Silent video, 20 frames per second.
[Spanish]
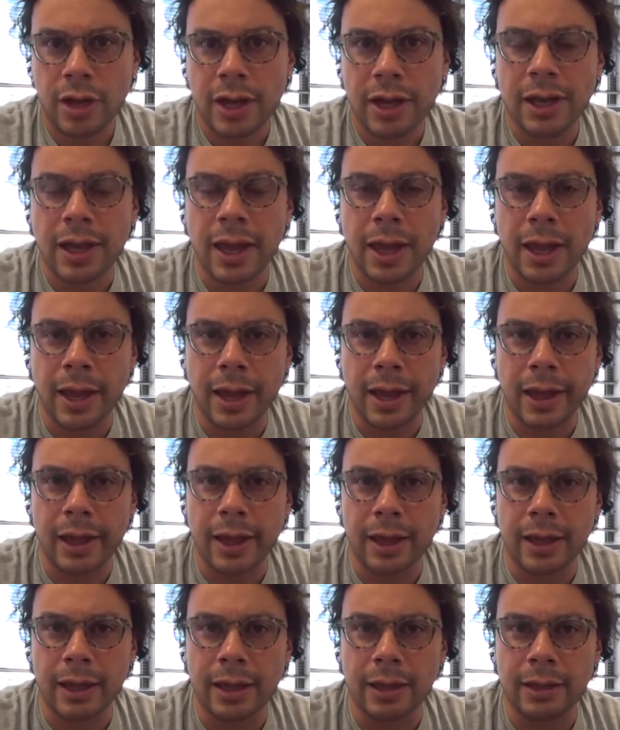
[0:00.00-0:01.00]

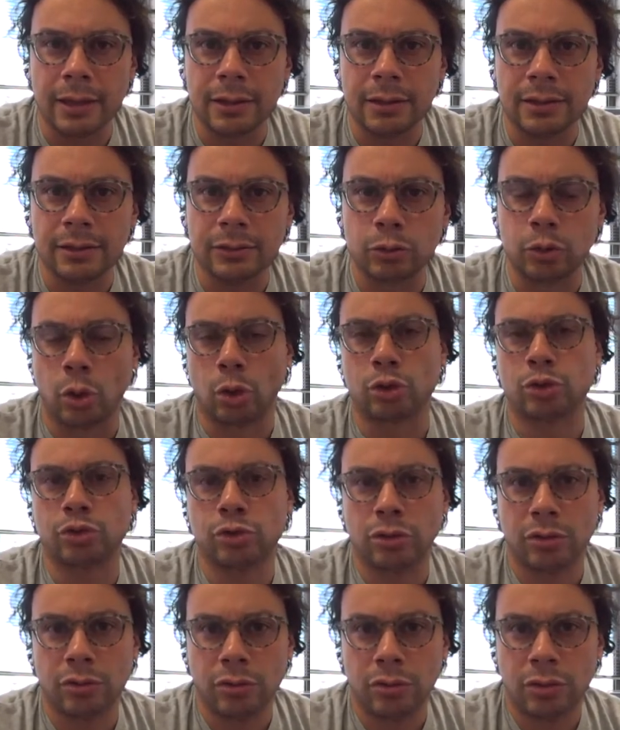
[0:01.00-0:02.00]
que
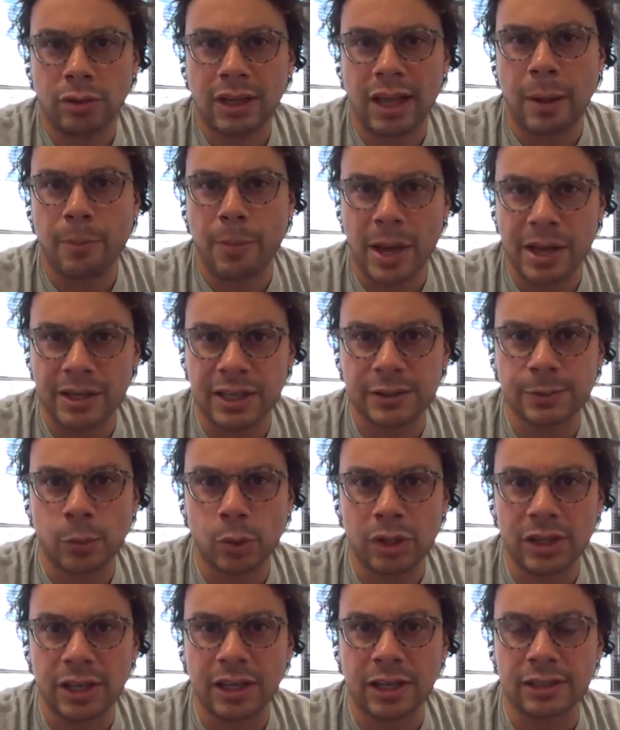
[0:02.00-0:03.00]
dos campañas
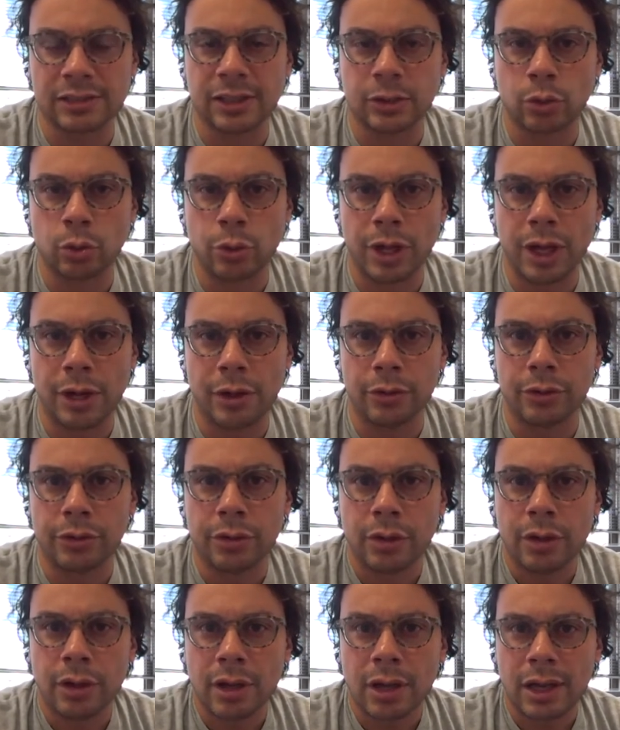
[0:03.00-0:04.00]
políticas que
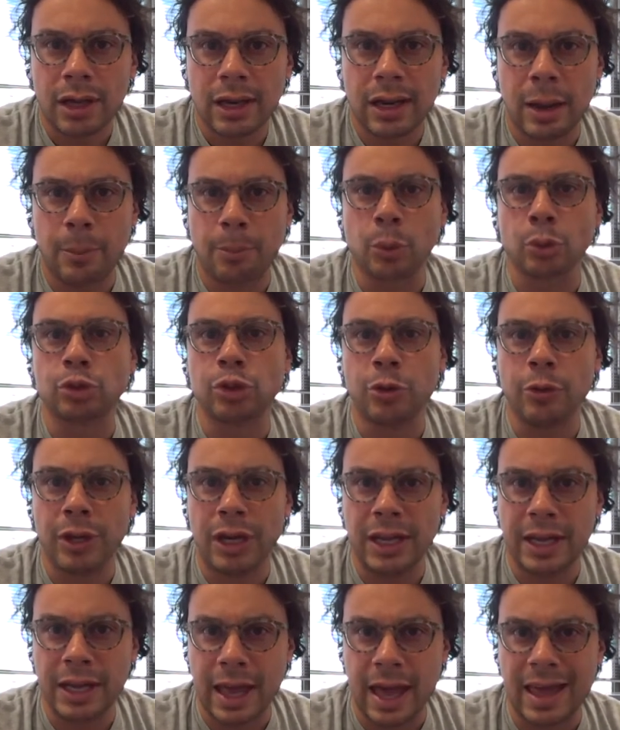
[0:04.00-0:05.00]
tuvieron la
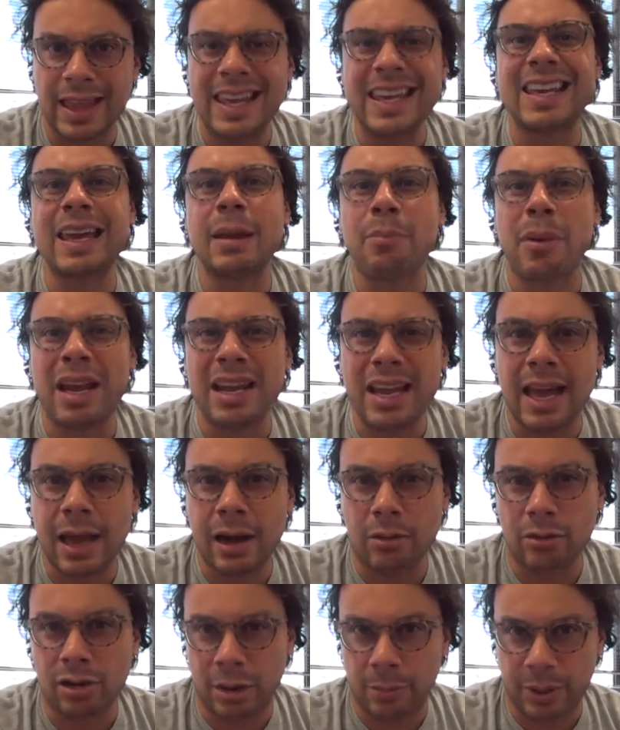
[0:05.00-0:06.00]
posibilidad y que
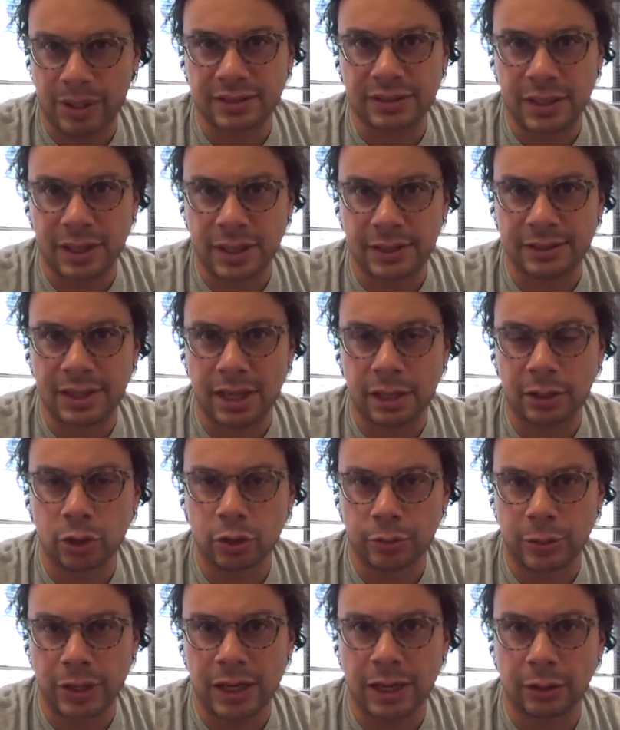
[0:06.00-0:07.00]
pelearon la presidencia del
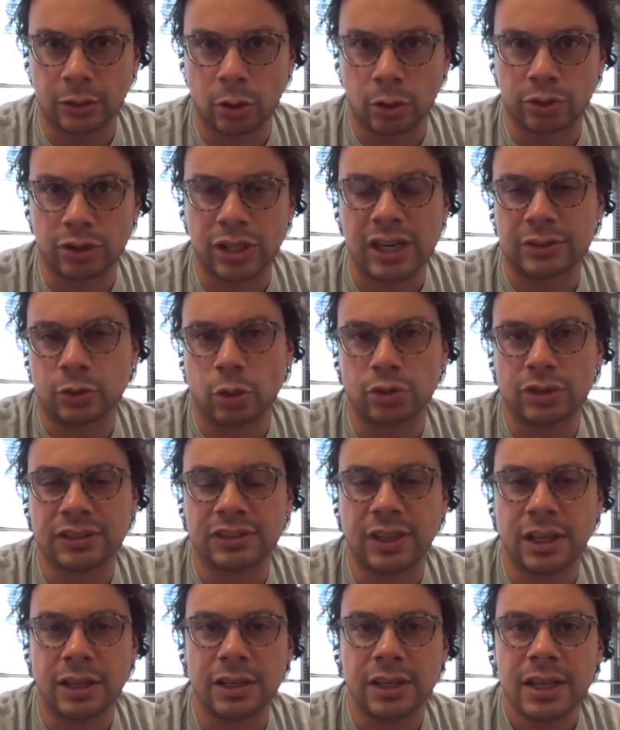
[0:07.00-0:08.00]
2014, las dos
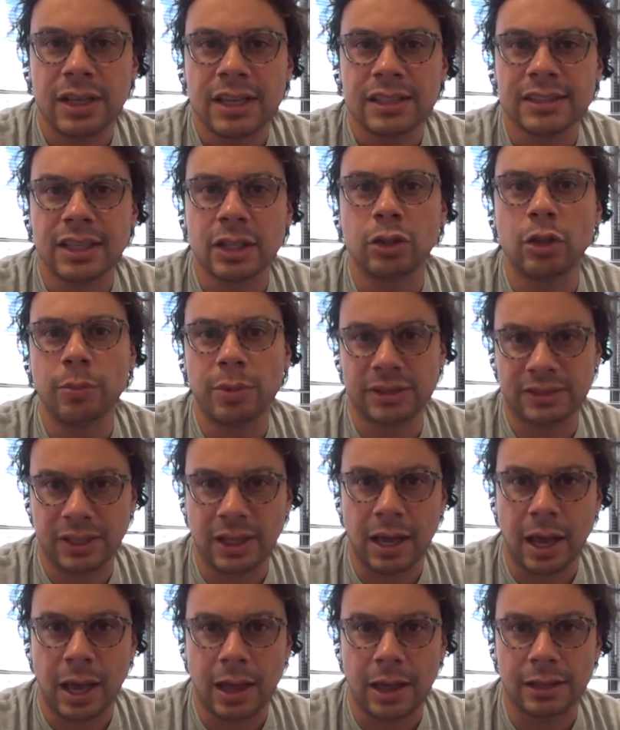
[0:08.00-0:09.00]
estén siendo
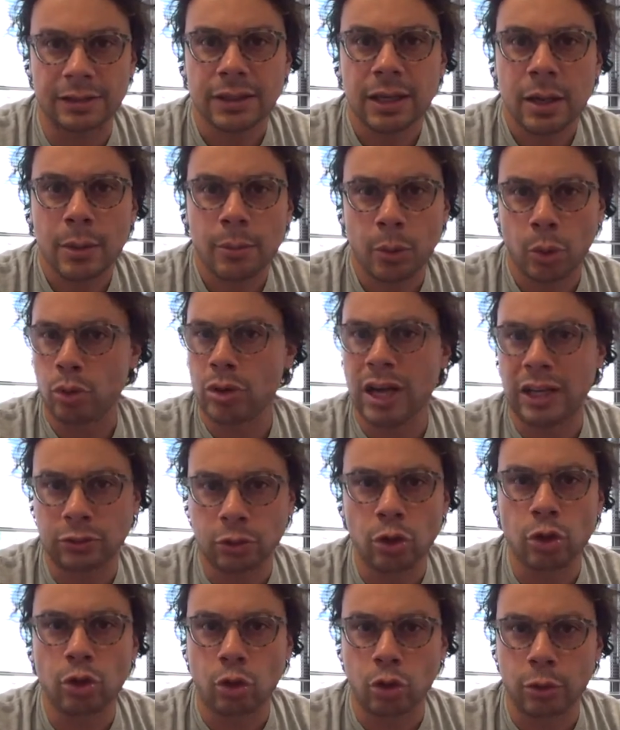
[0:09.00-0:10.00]
investigadas por un
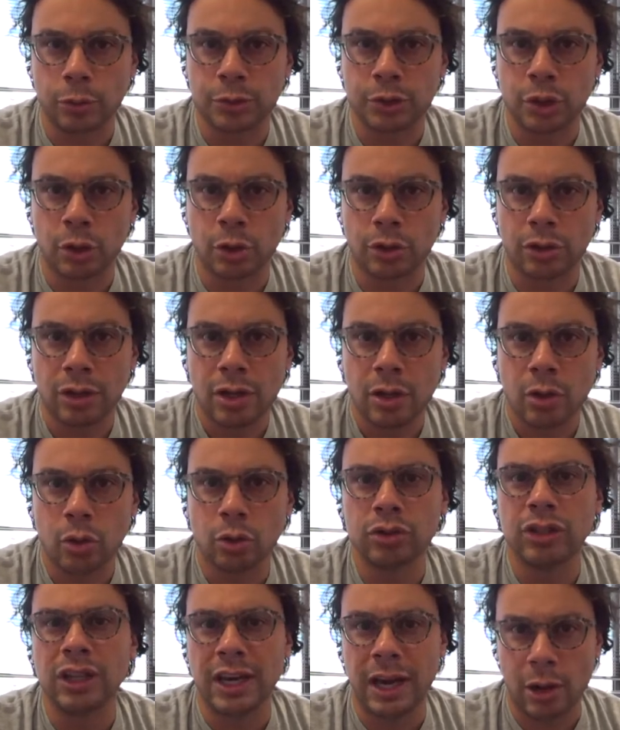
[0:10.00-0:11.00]
caso de corrupción
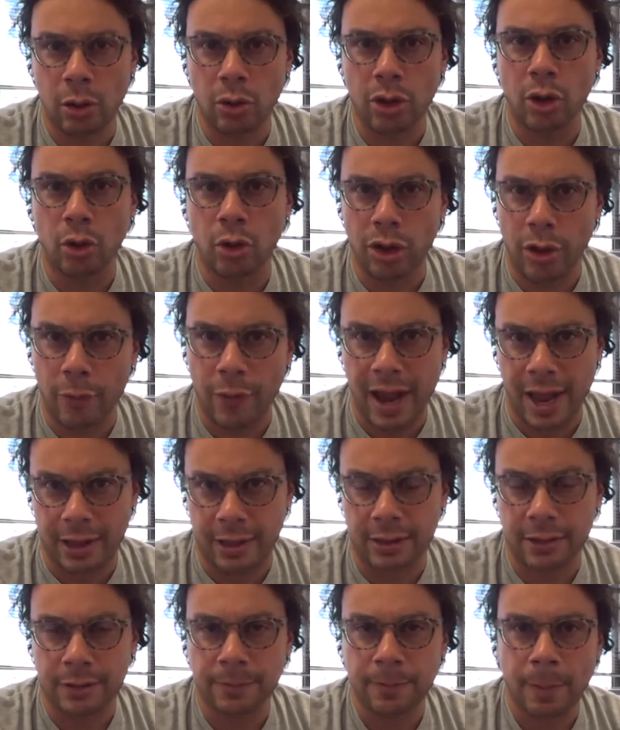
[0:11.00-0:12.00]
con dinero de
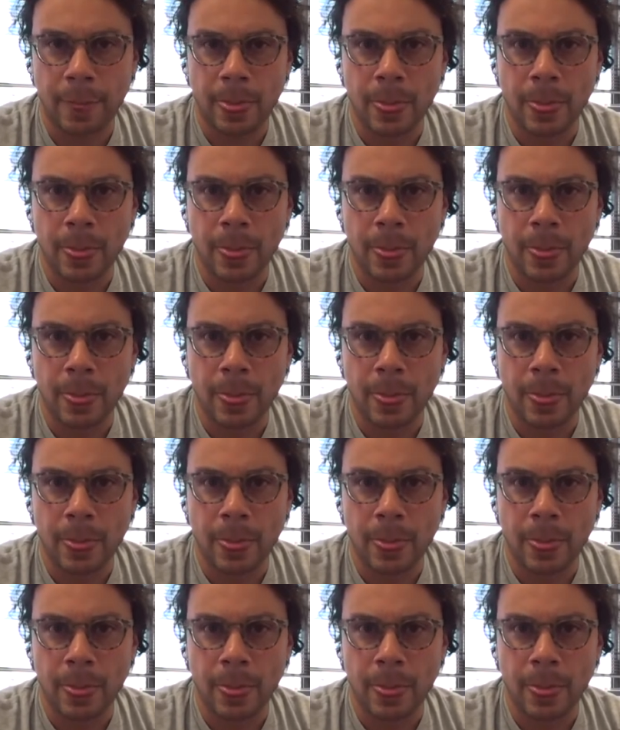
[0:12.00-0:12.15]
Odebrecht.